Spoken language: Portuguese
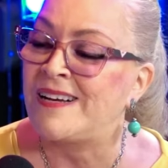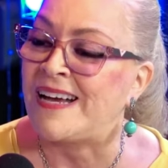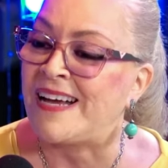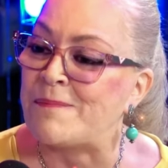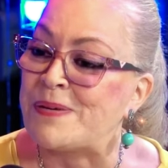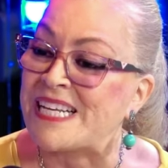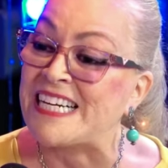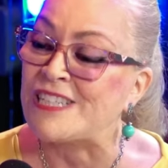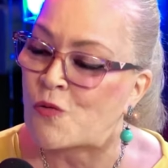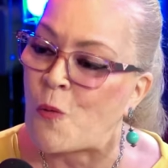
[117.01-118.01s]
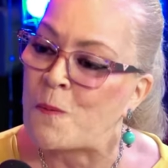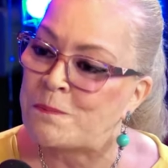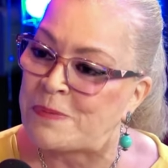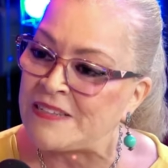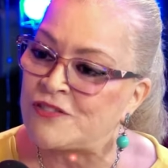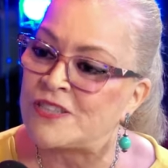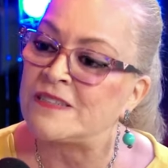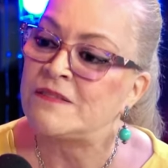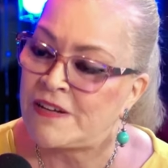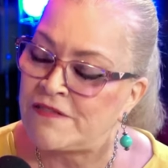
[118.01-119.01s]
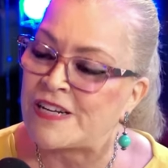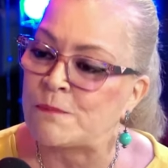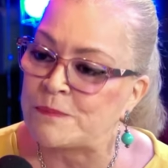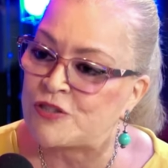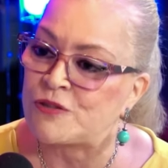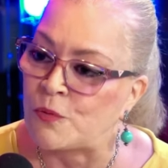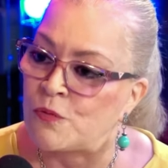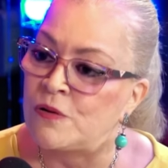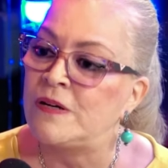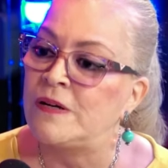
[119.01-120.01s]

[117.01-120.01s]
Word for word: é, brigando com um pincher, vai virar um pitbull. Olha